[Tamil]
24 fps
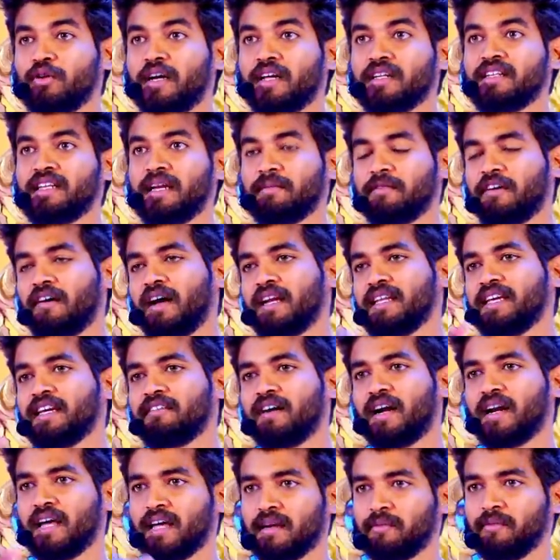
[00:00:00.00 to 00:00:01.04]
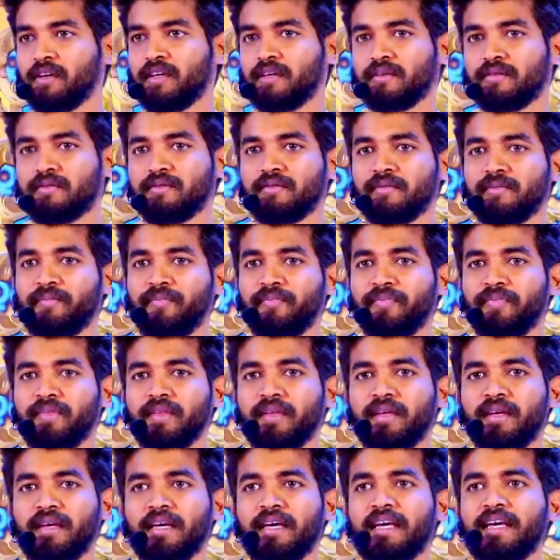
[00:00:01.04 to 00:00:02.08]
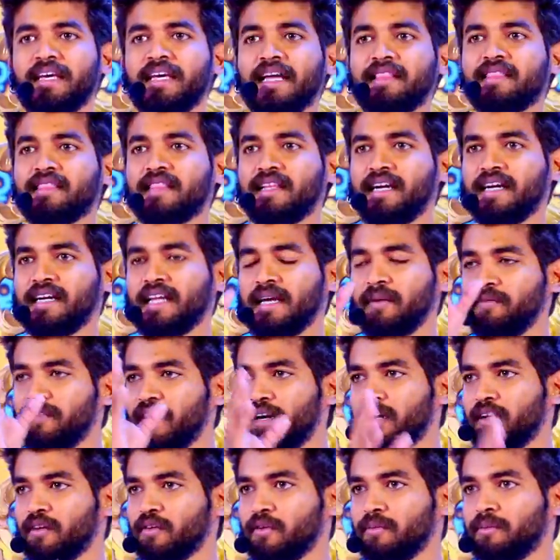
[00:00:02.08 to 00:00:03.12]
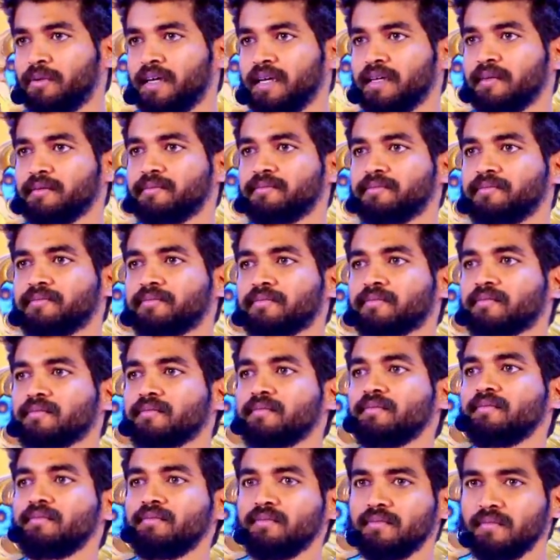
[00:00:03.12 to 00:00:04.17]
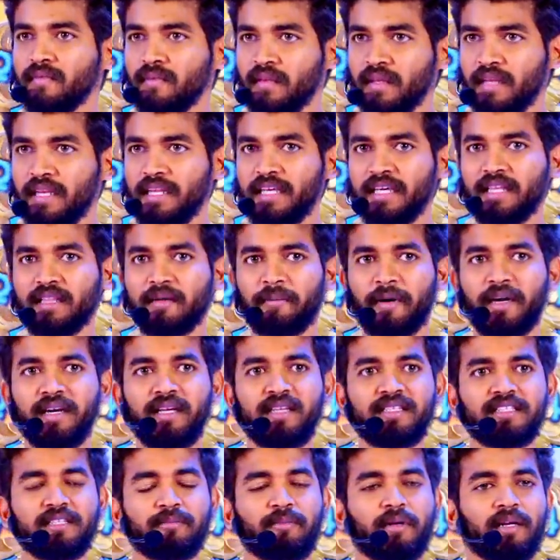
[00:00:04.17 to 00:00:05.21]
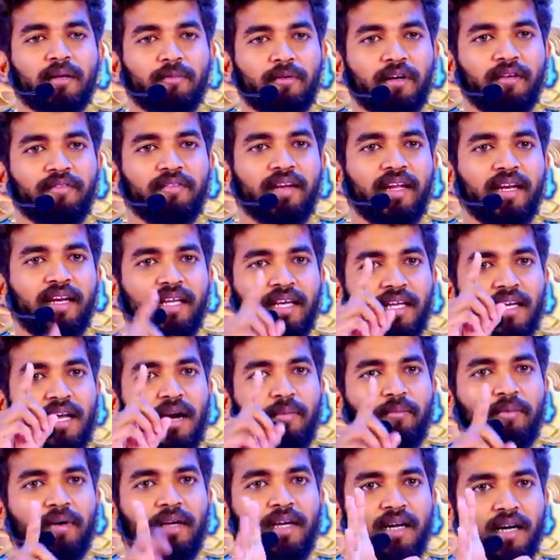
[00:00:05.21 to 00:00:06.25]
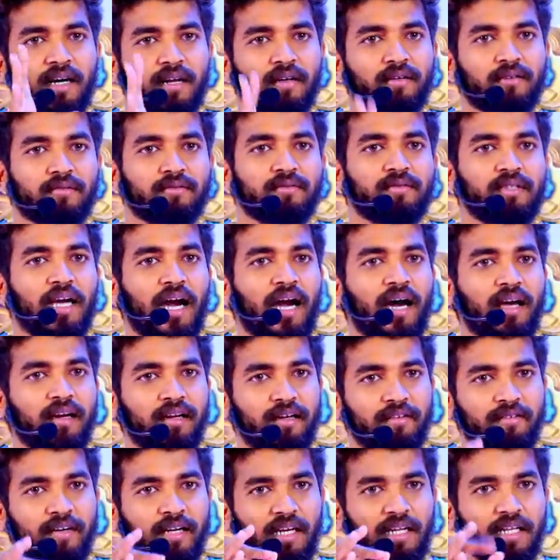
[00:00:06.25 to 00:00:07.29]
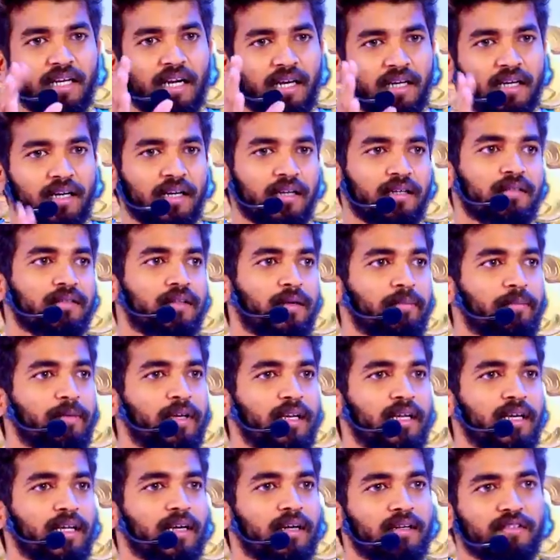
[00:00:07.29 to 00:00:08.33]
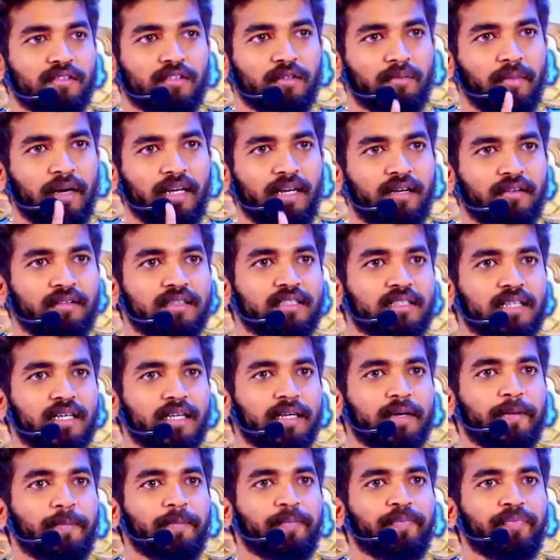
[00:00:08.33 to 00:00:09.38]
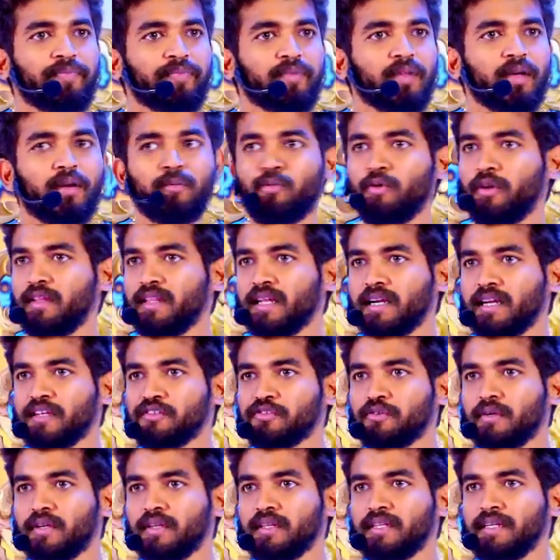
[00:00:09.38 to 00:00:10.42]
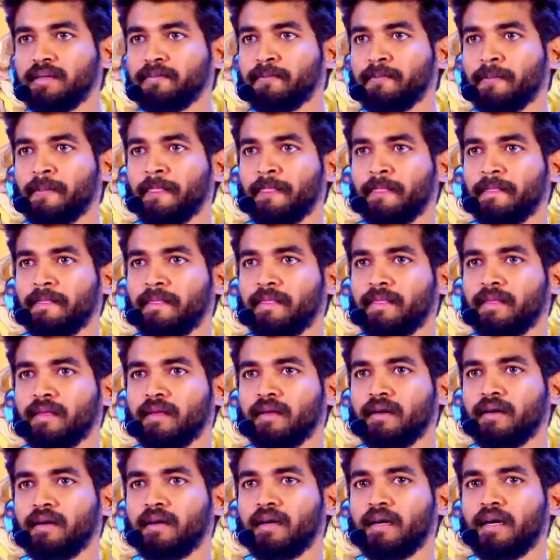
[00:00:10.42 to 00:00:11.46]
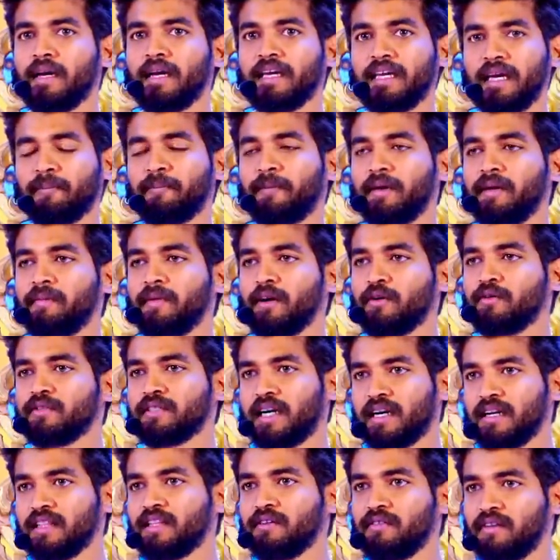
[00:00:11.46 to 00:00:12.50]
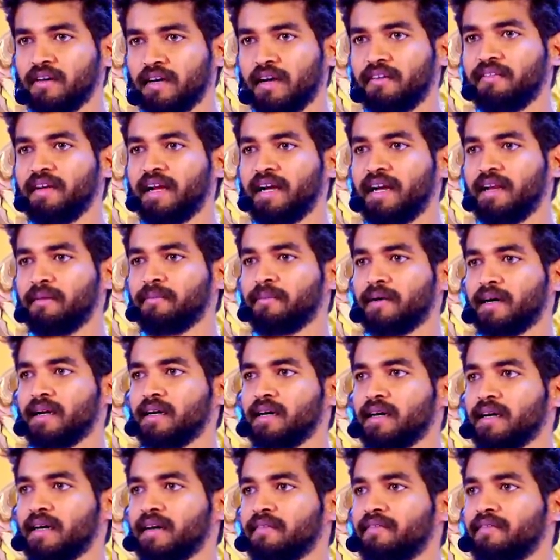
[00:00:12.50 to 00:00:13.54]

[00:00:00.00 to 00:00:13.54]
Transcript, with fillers: உணர்ந்து நம்ம வாழ்க்கையை வாழ ஆரம்பிக்கணும் எத்தனை டைம் வேண்டணும் அப்படி நீங்கள் இந்த பயிற்சி பண்ண பண்ண வேணுனீங்கன்னா அப்படியே நடக்கும் யாருக்கு வேணுனீங்கனாலும் நடக்கும் தான் பெரிய ரகசியம் மைண்டில் வச்சுக்க புரியுதா நான் சொல்கிறது எப்பயுமே கொஞ்சம் அடுத்தவங்களுக்காக வேண்டி பழகுங்க